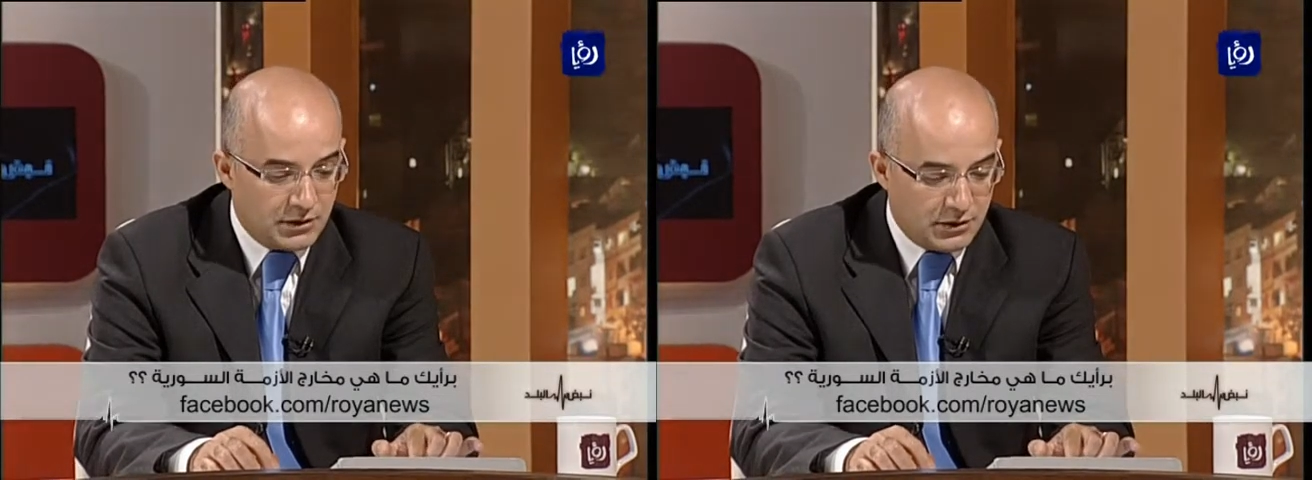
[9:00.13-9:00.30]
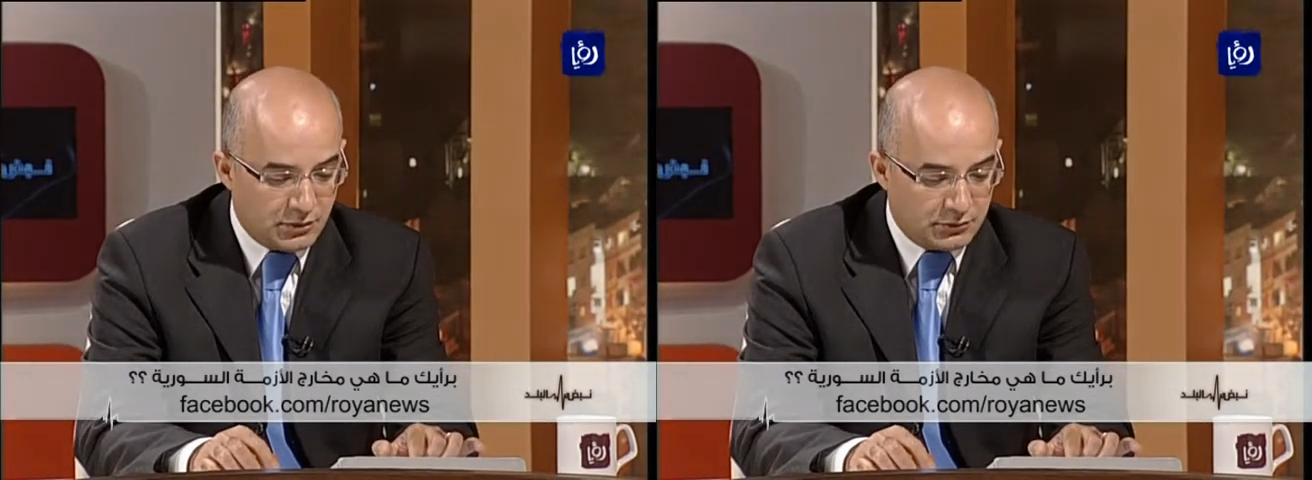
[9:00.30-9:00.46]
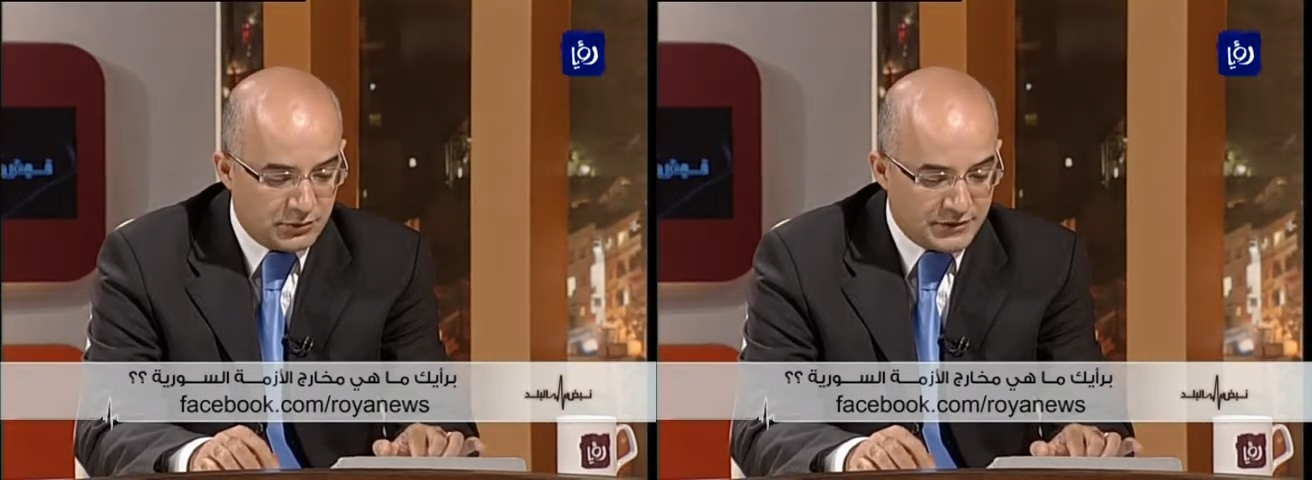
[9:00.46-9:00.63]

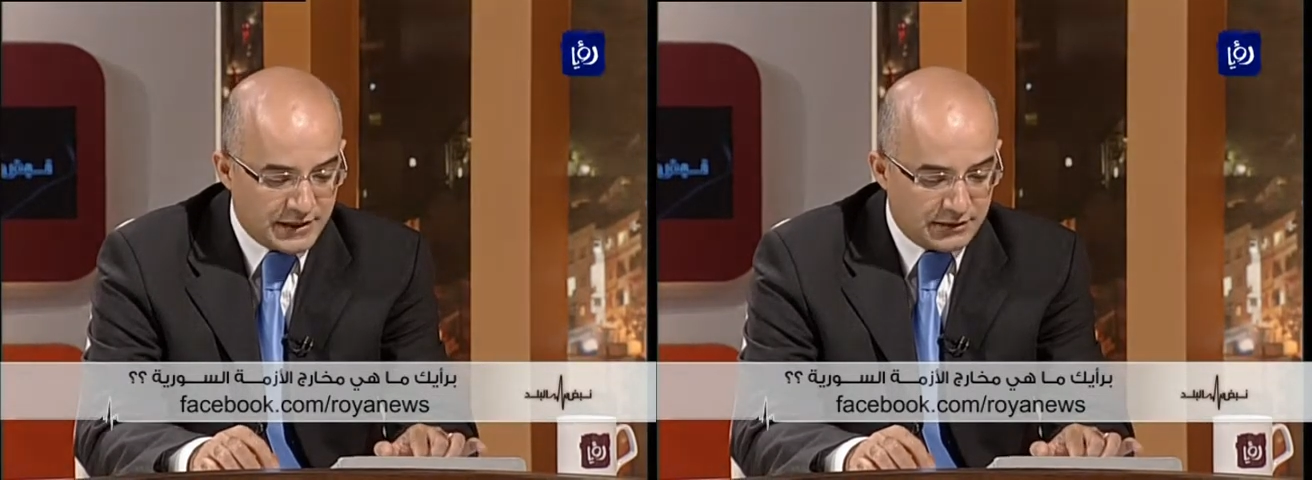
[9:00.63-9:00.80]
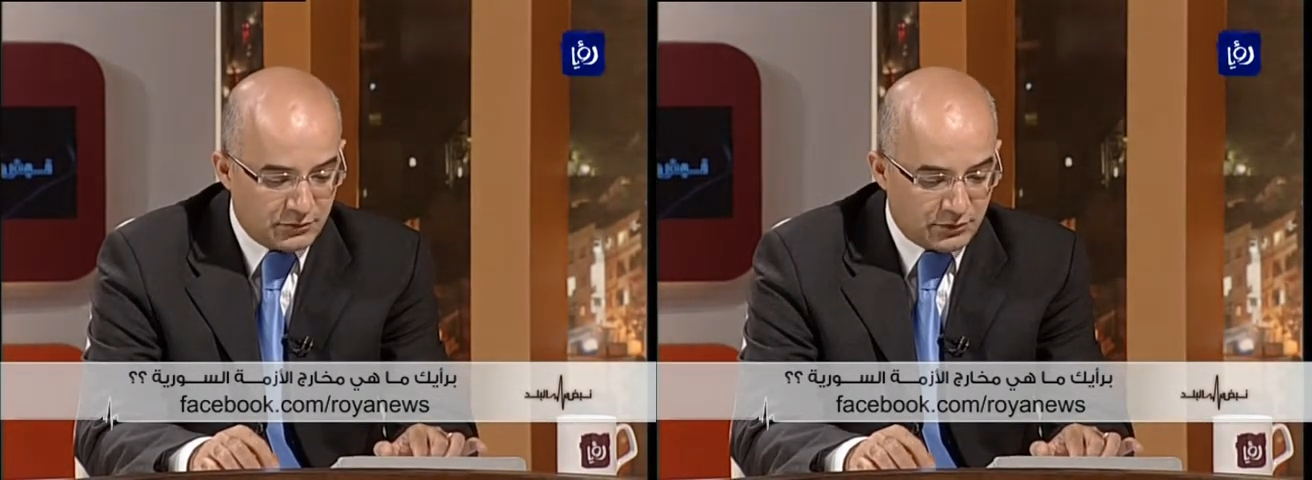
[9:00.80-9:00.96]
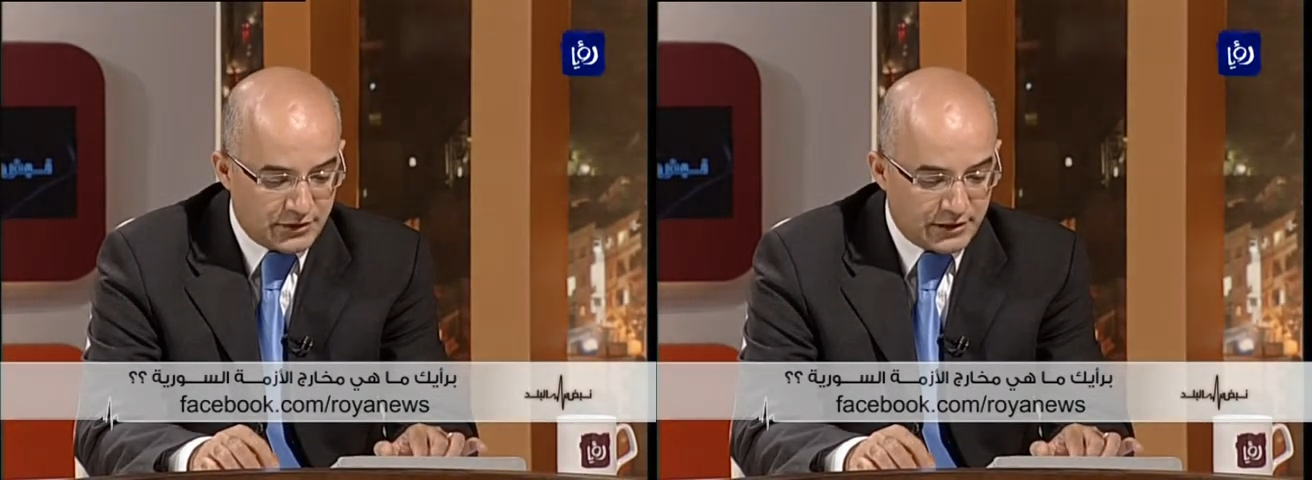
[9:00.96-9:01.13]
الأردن زائد
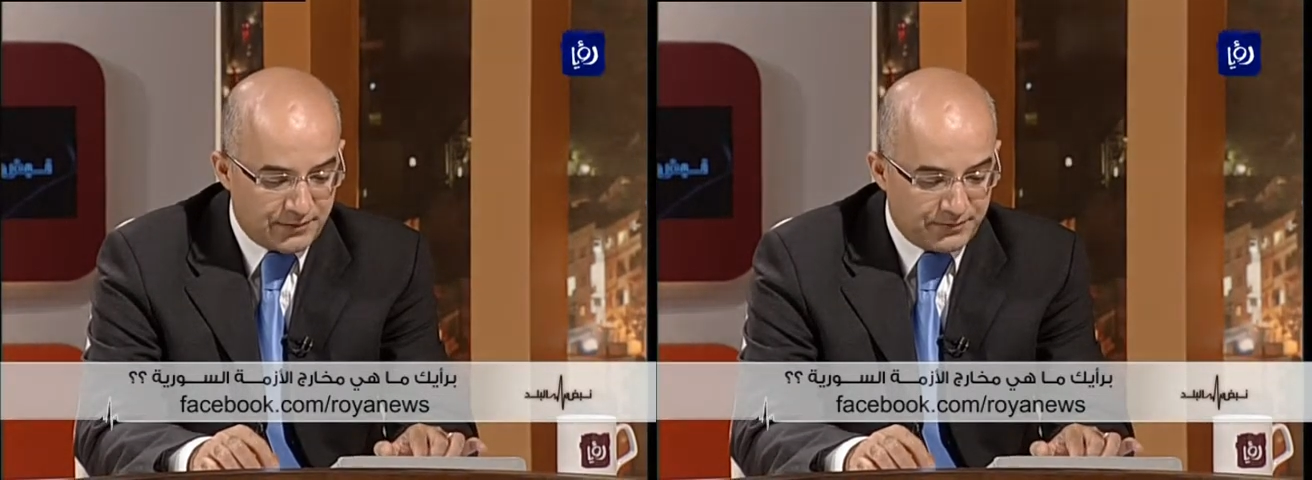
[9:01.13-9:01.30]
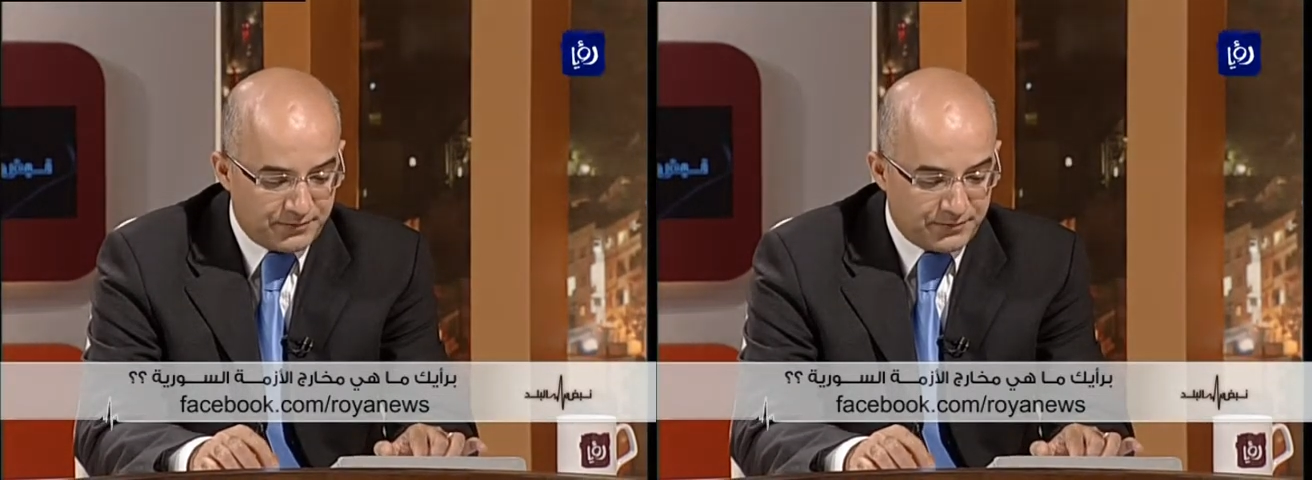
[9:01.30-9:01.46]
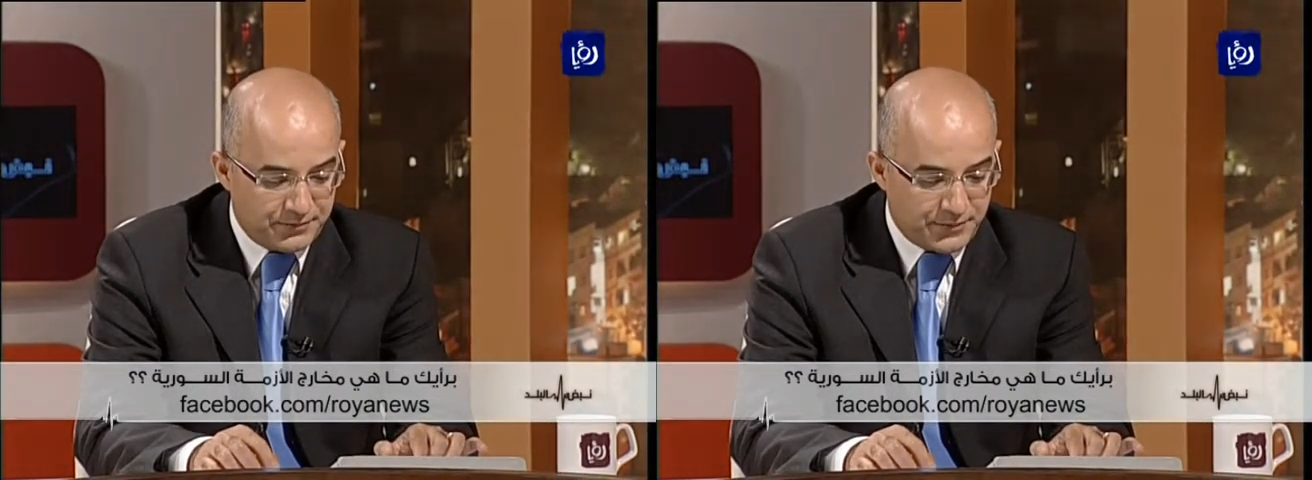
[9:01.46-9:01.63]
تركيا م.